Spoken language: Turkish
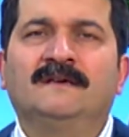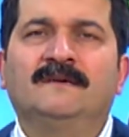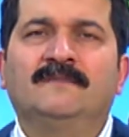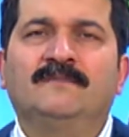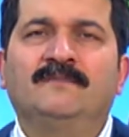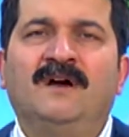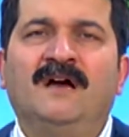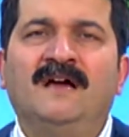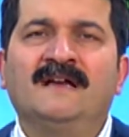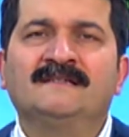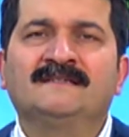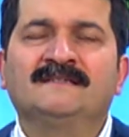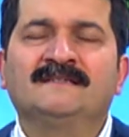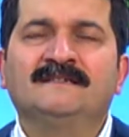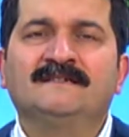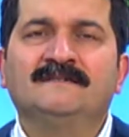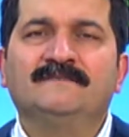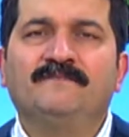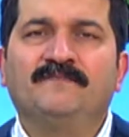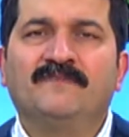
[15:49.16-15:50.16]

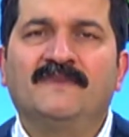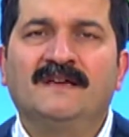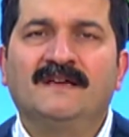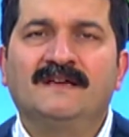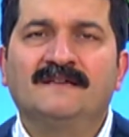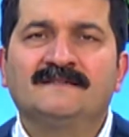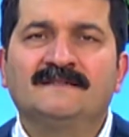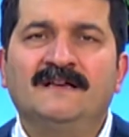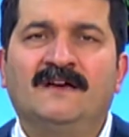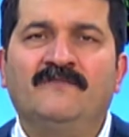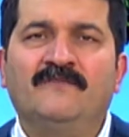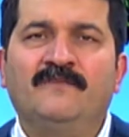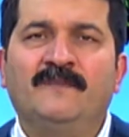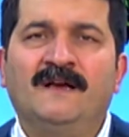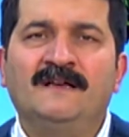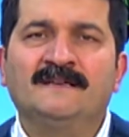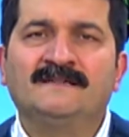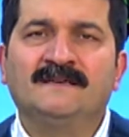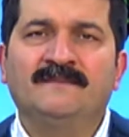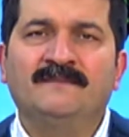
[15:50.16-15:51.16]
bazı sarf
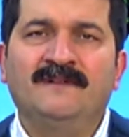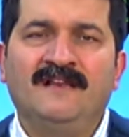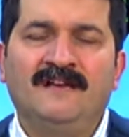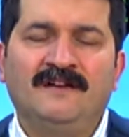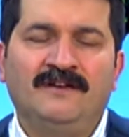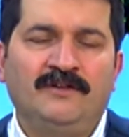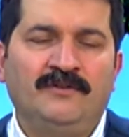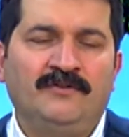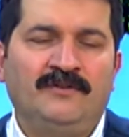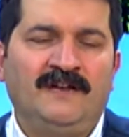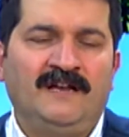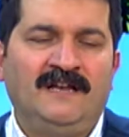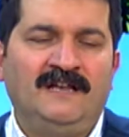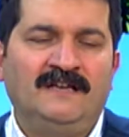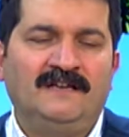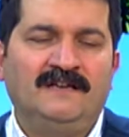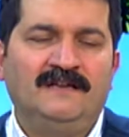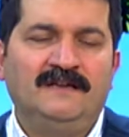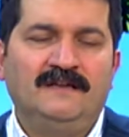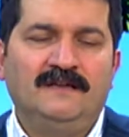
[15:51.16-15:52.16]
malzemelerine
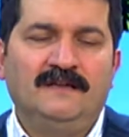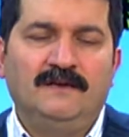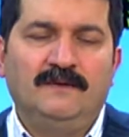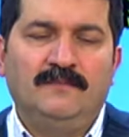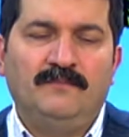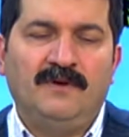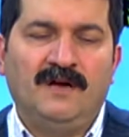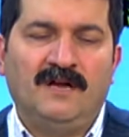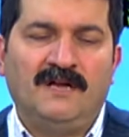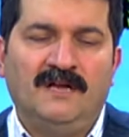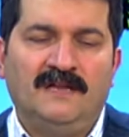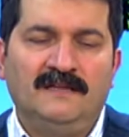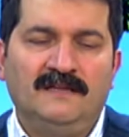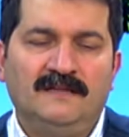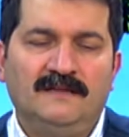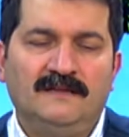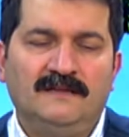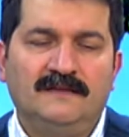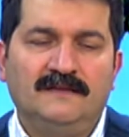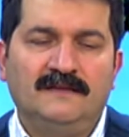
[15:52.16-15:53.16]
yönelik bakan
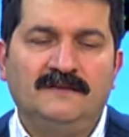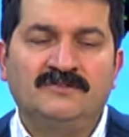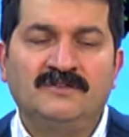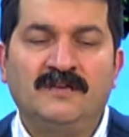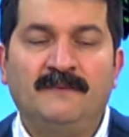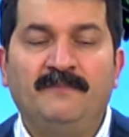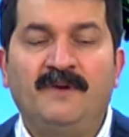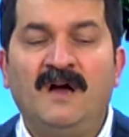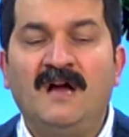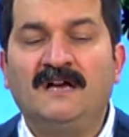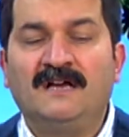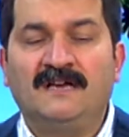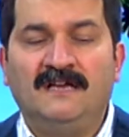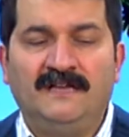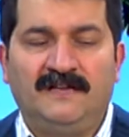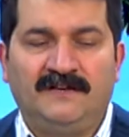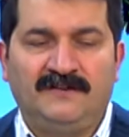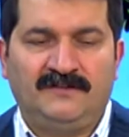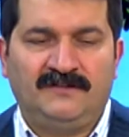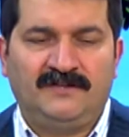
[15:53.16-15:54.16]
şey
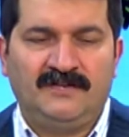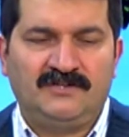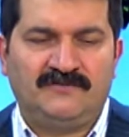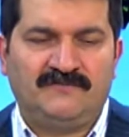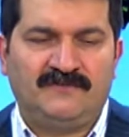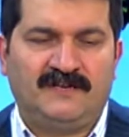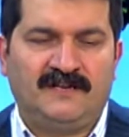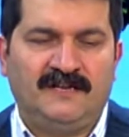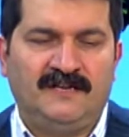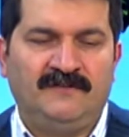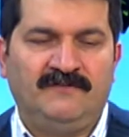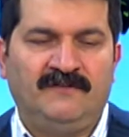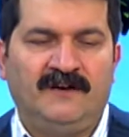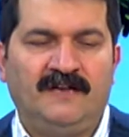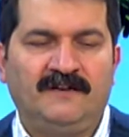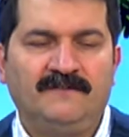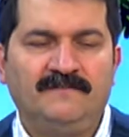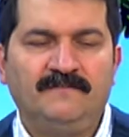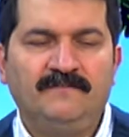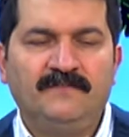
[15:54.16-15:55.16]
bankaların teşvikleri
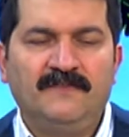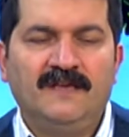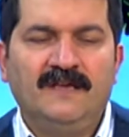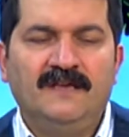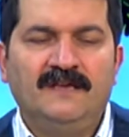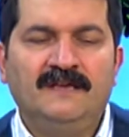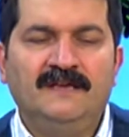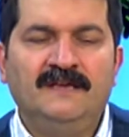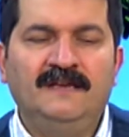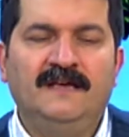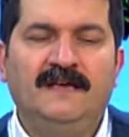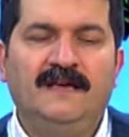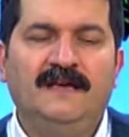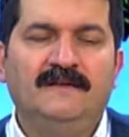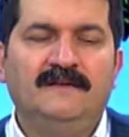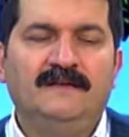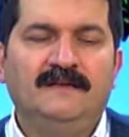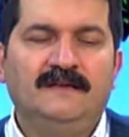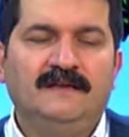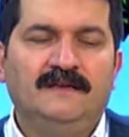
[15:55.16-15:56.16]
var.
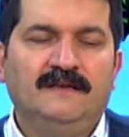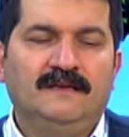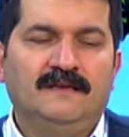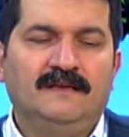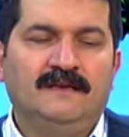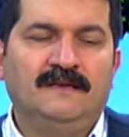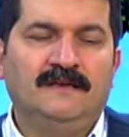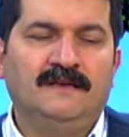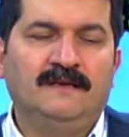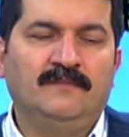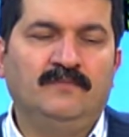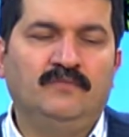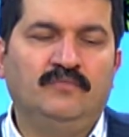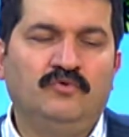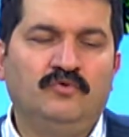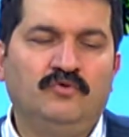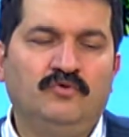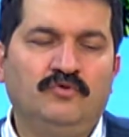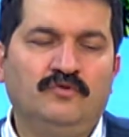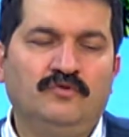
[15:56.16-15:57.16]
Yine e,
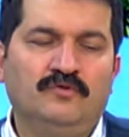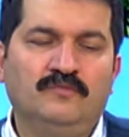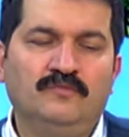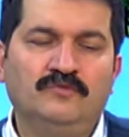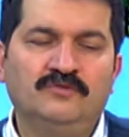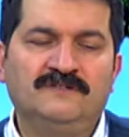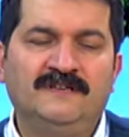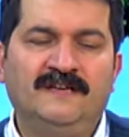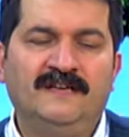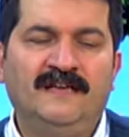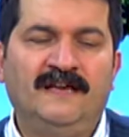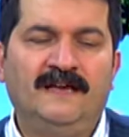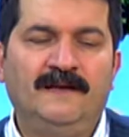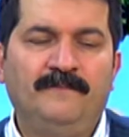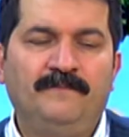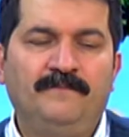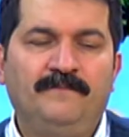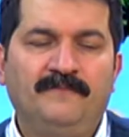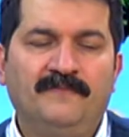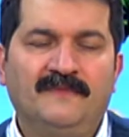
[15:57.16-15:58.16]
bu bu sene
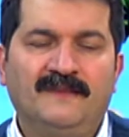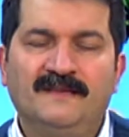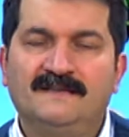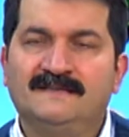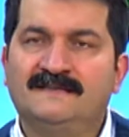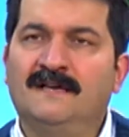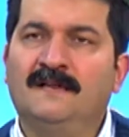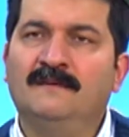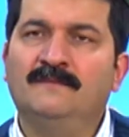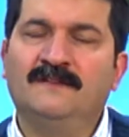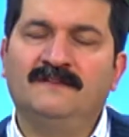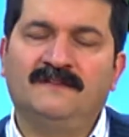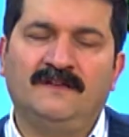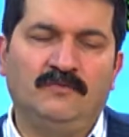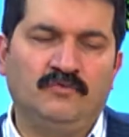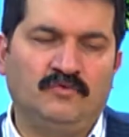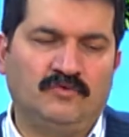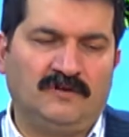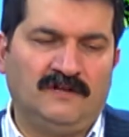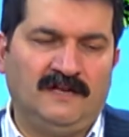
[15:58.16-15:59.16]
salma
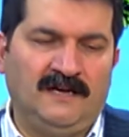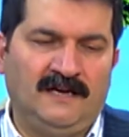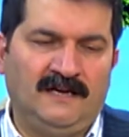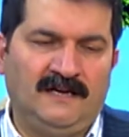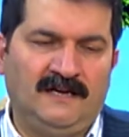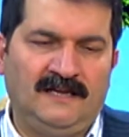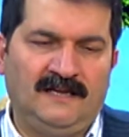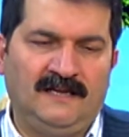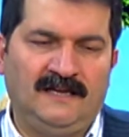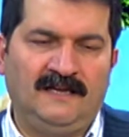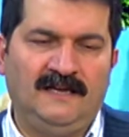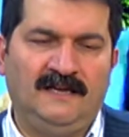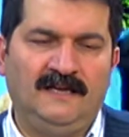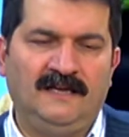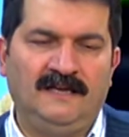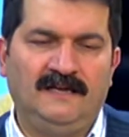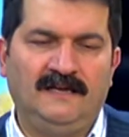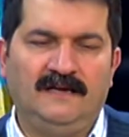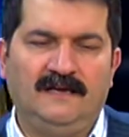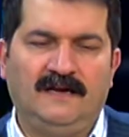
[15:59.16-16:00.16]
tavuklarla
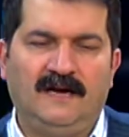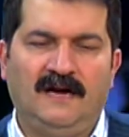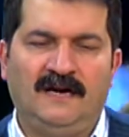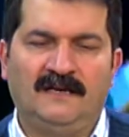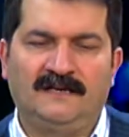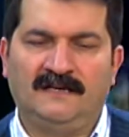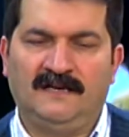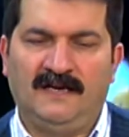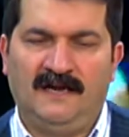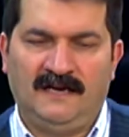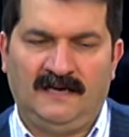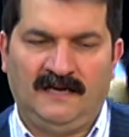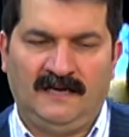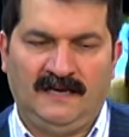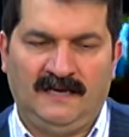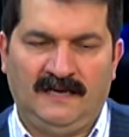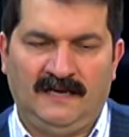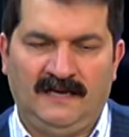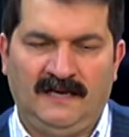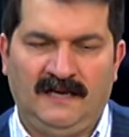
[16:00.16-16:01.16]
ilgili, arılarla
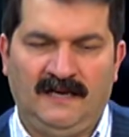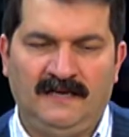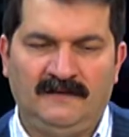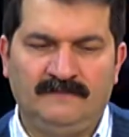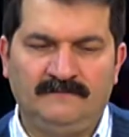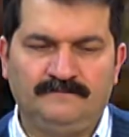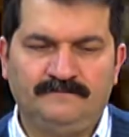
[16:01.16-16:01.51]
ilgili